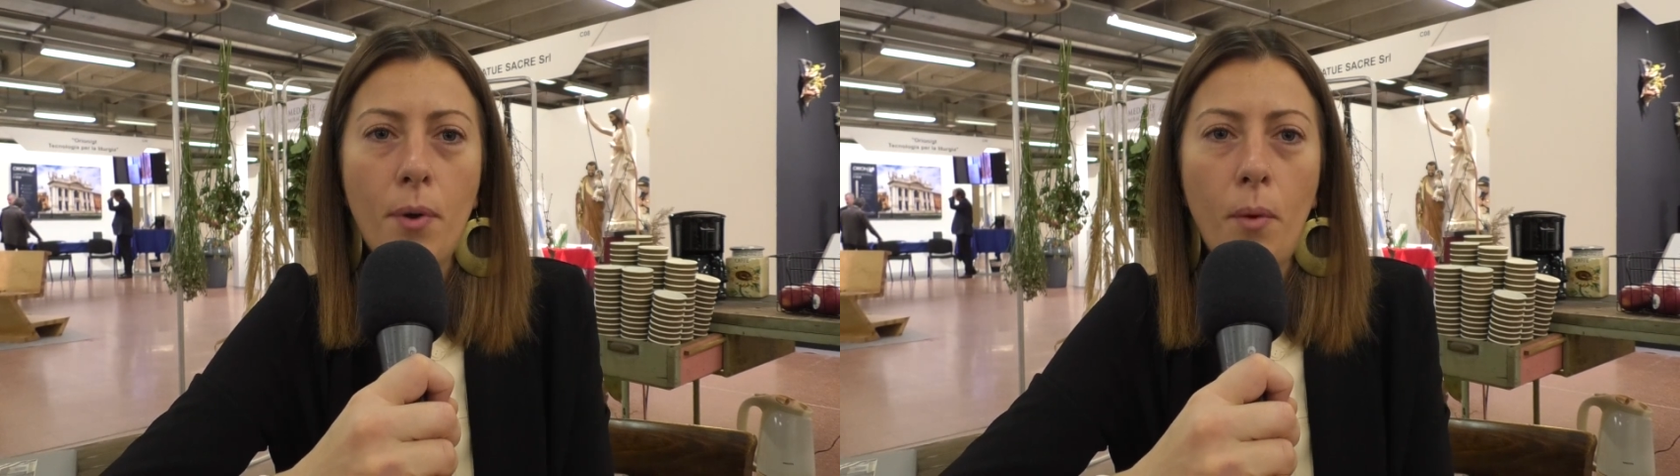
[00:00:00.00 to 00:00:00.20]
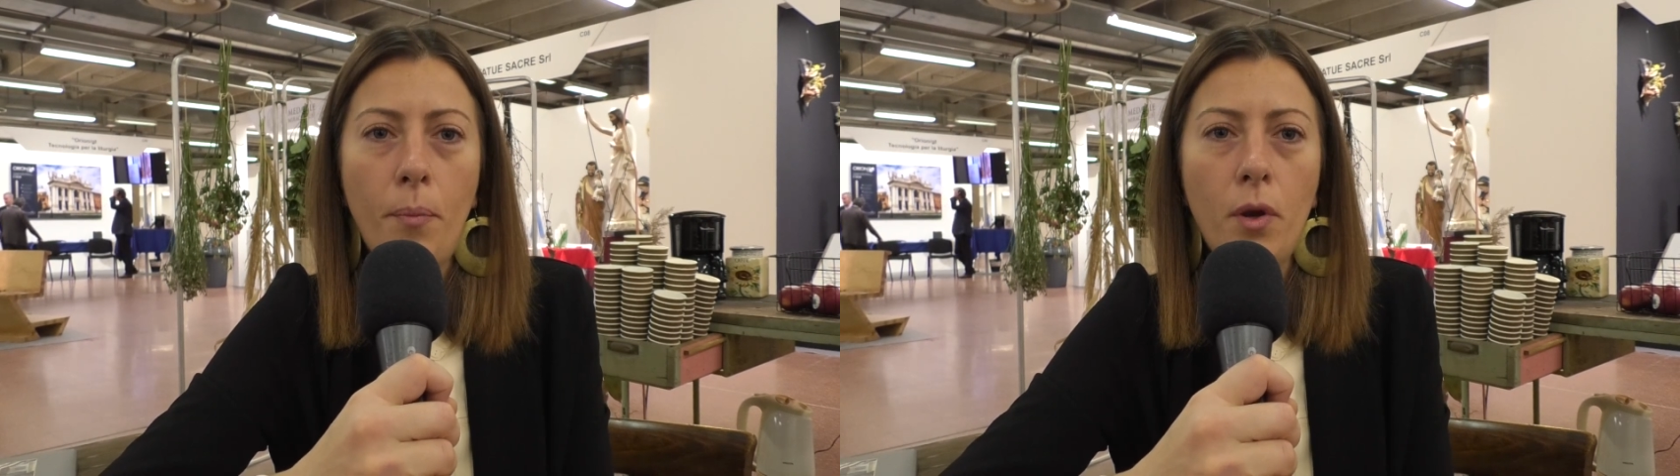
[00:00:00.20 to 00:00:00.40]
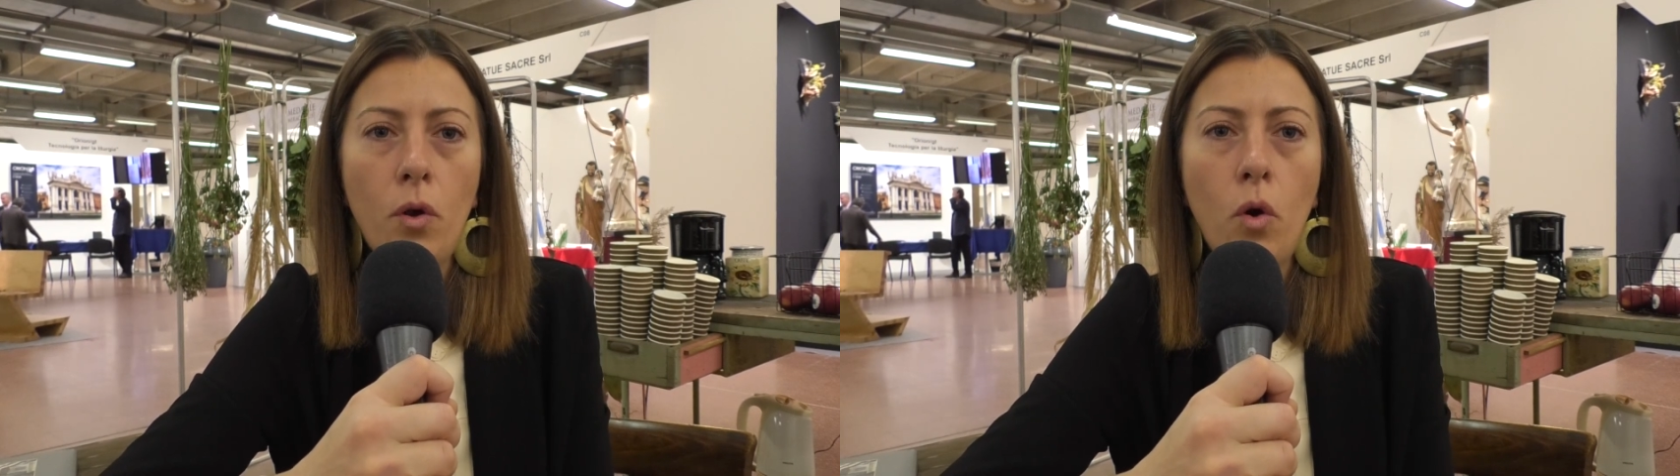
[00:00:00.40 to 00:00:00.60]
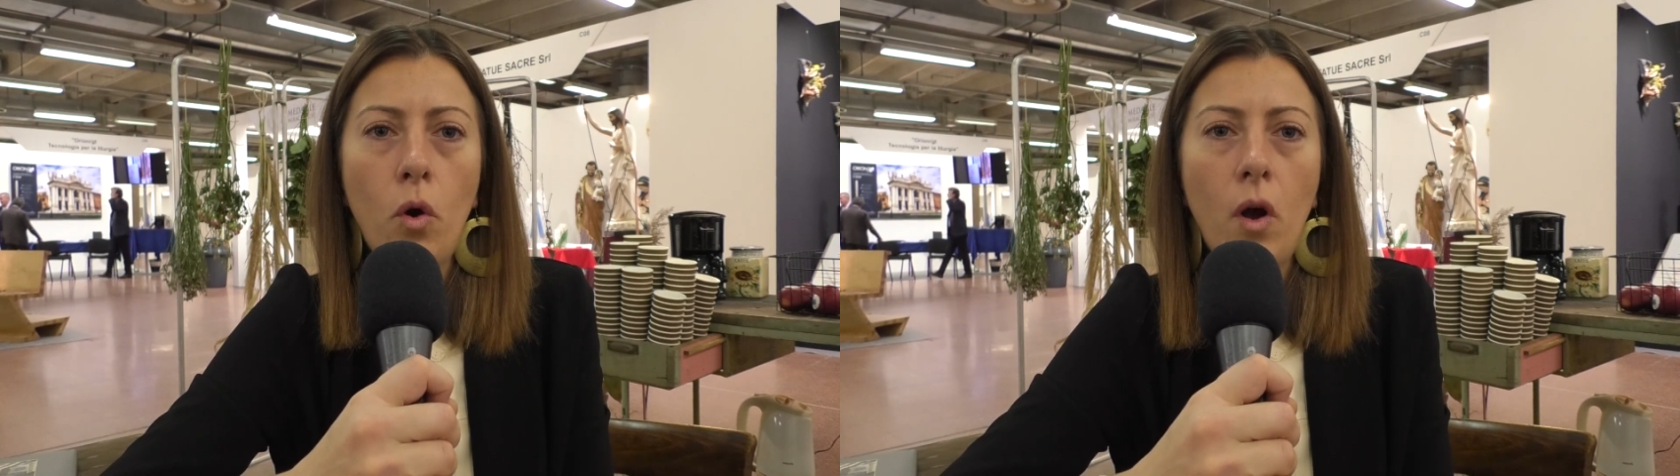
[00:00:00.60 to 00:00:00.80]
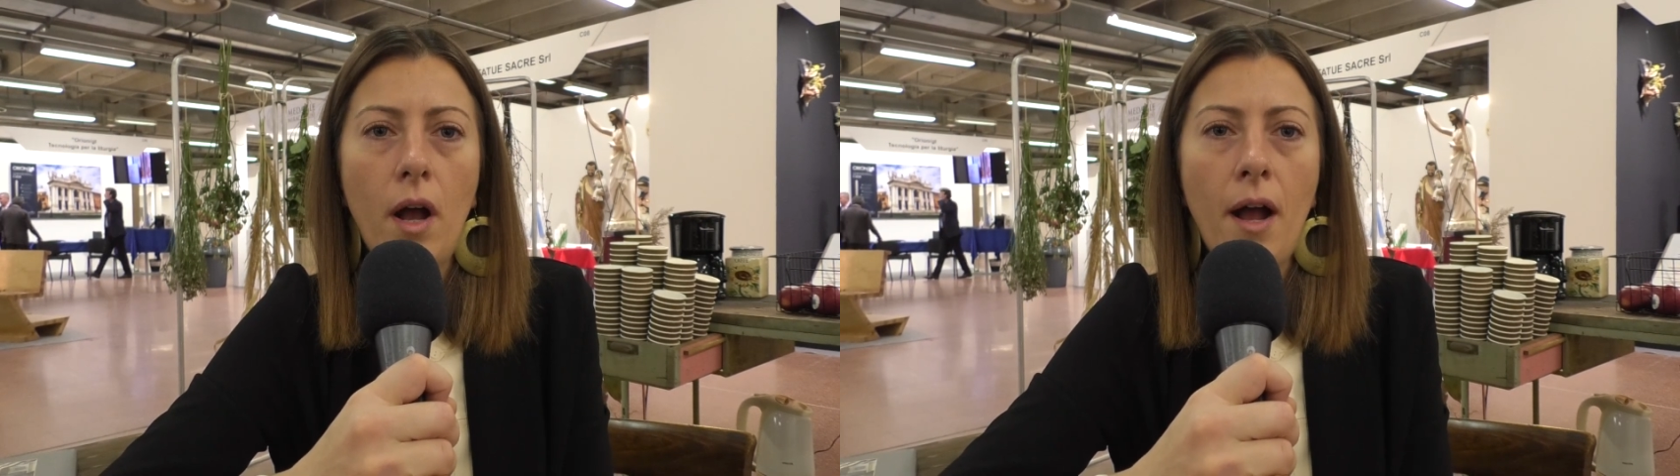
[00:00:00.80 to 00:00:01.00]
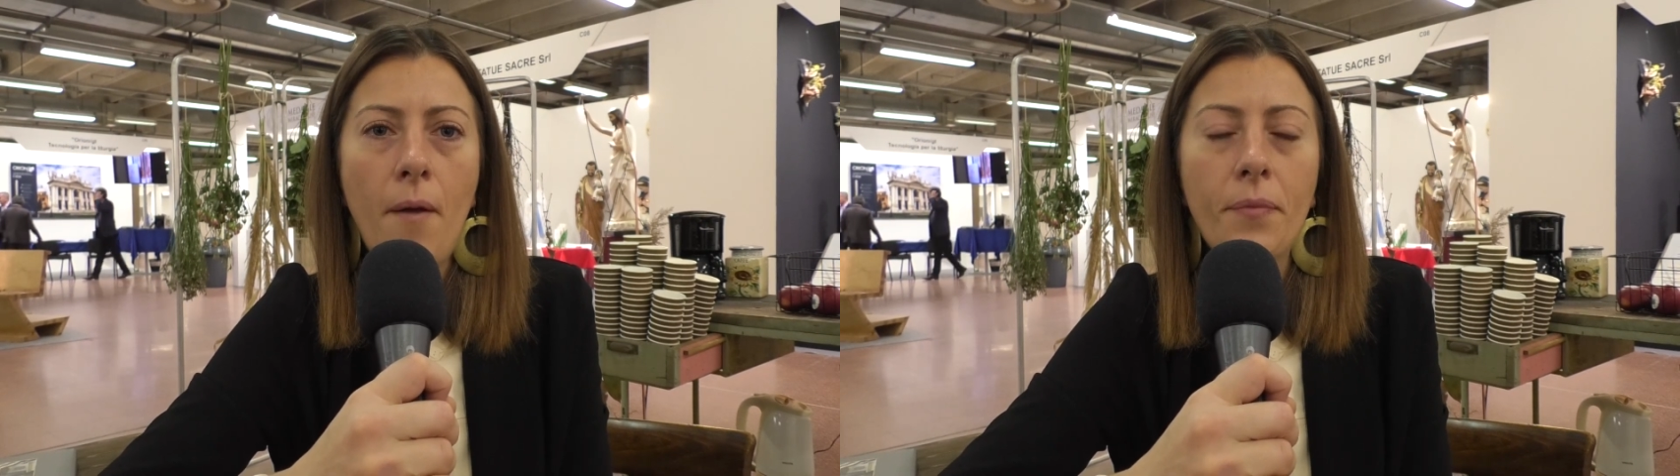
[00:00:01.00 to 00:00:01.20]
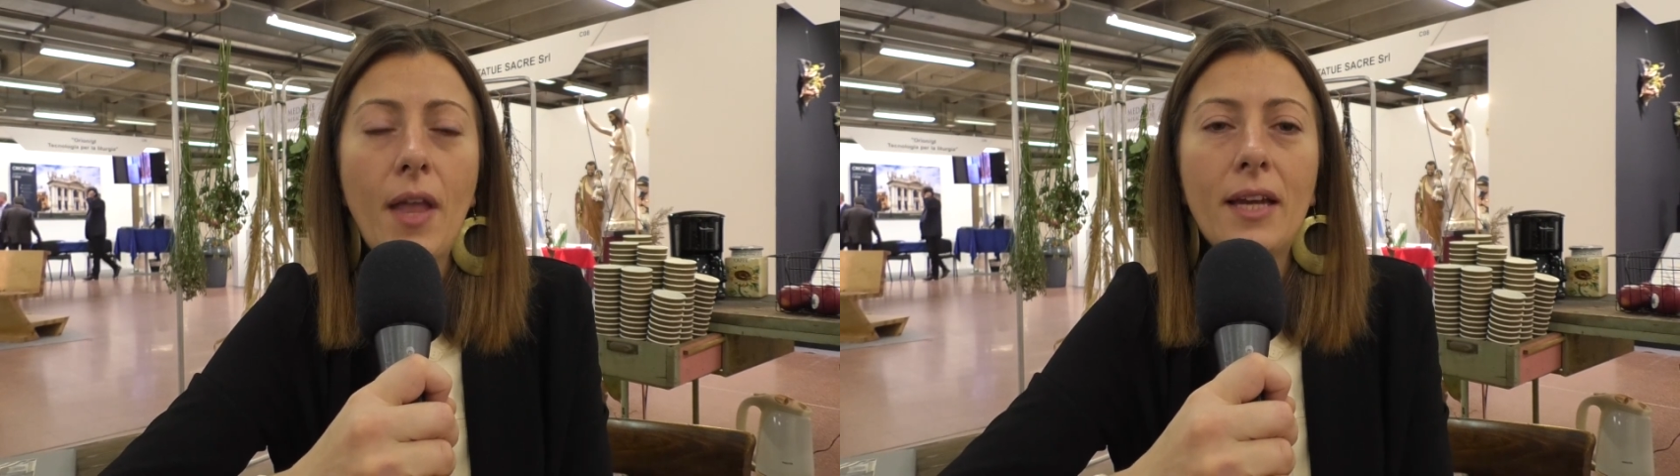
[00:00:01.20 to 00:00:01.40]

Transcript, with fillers: proprio ehm,